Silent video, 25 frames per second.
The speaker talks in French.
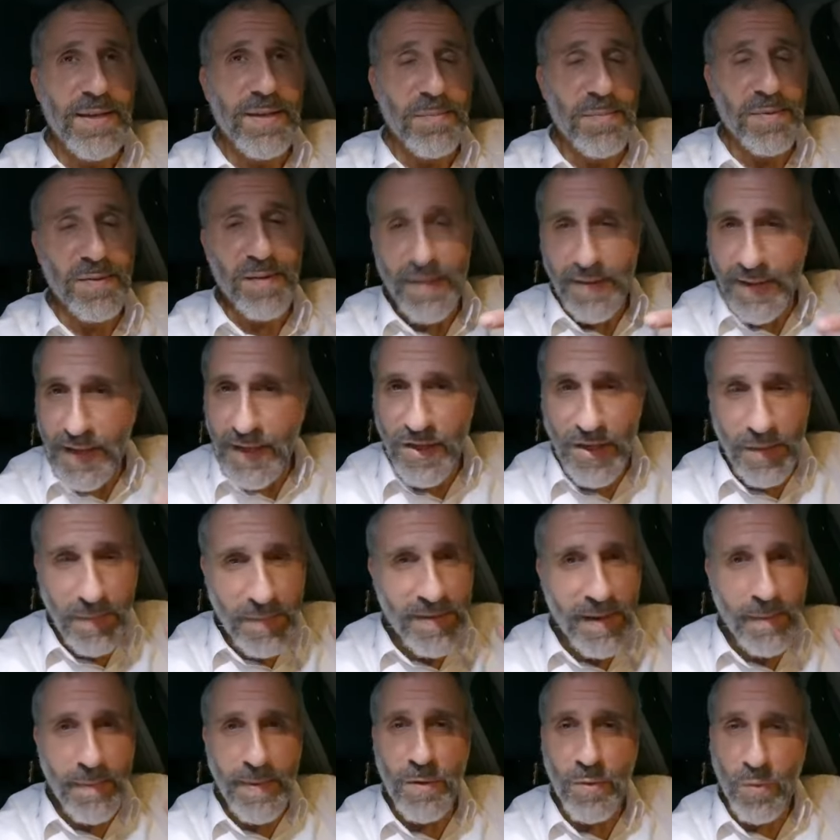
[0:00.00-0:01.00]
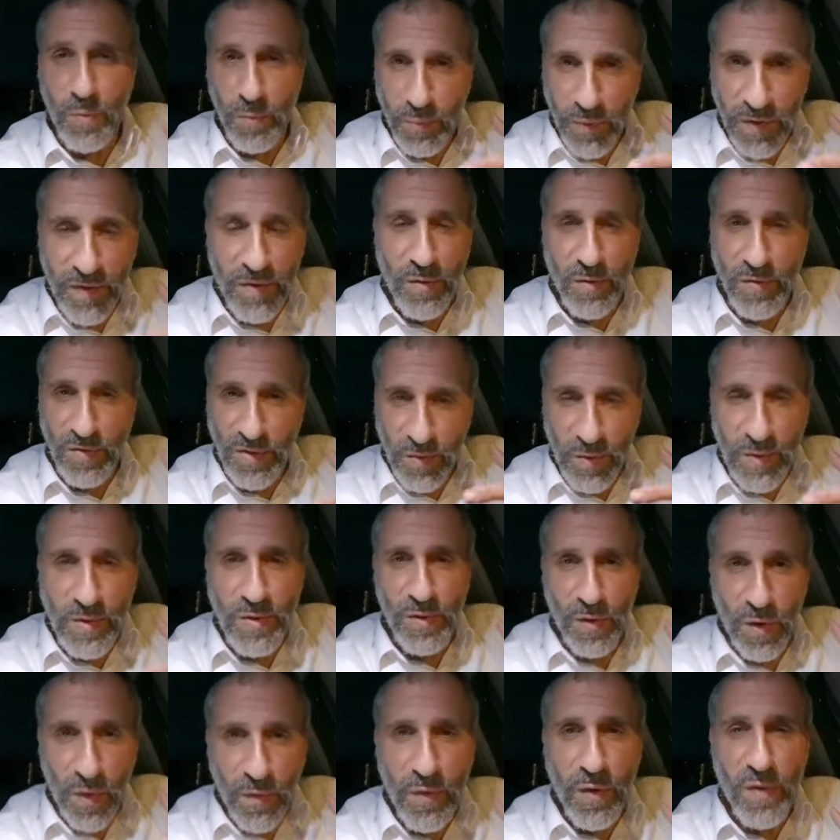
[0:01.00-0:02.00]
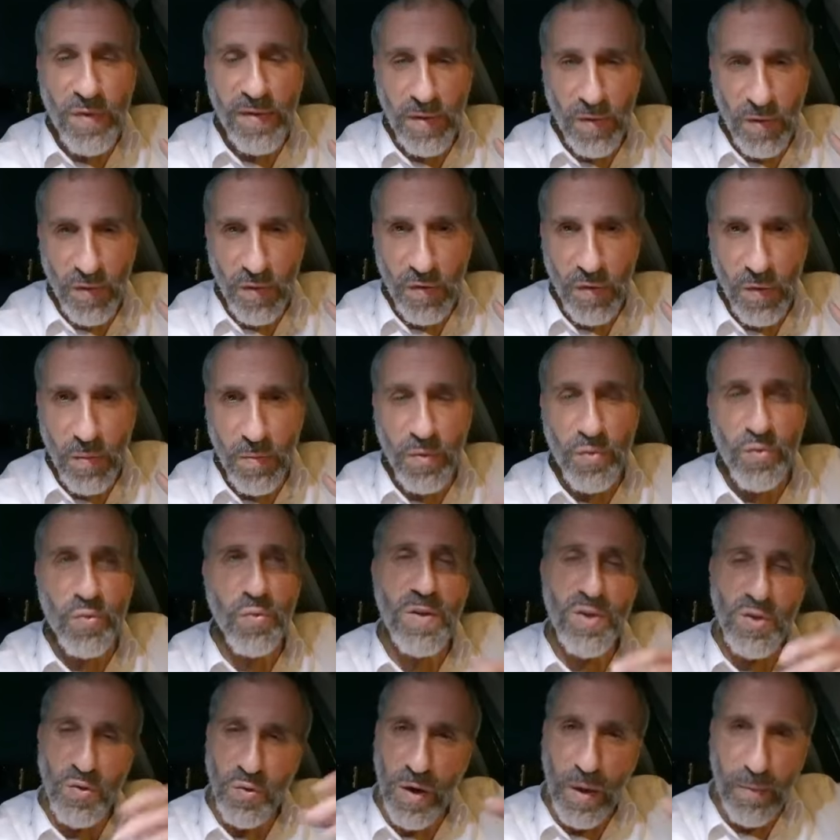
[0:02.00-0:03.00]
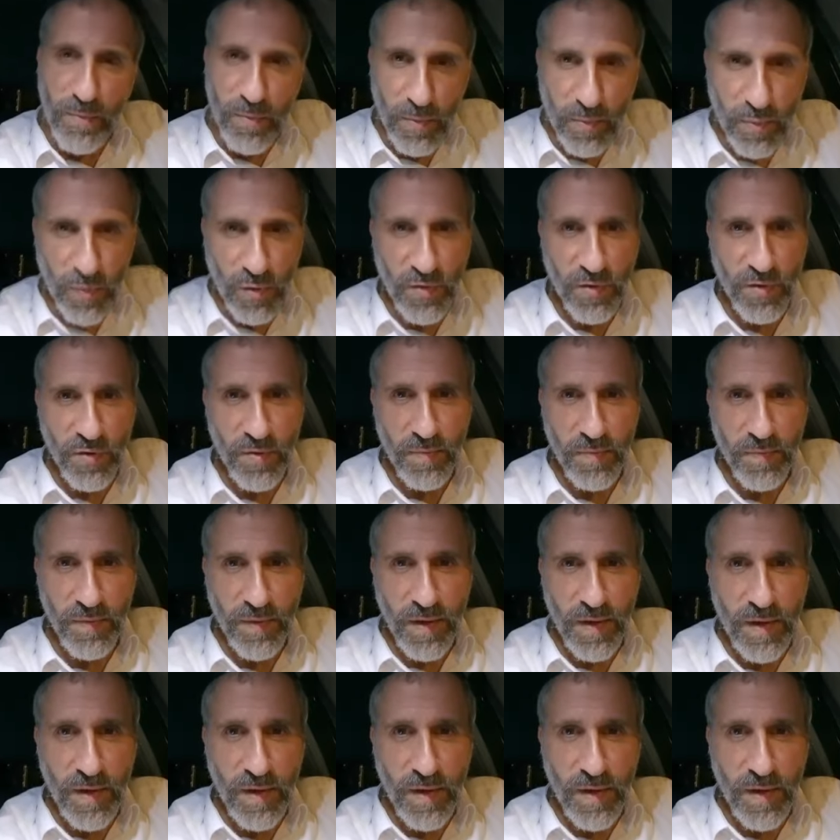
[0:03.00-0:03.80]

Mais rattachez mes amis qu'on puisse continuer de se renforcer ensemble tous les jours un peu plus.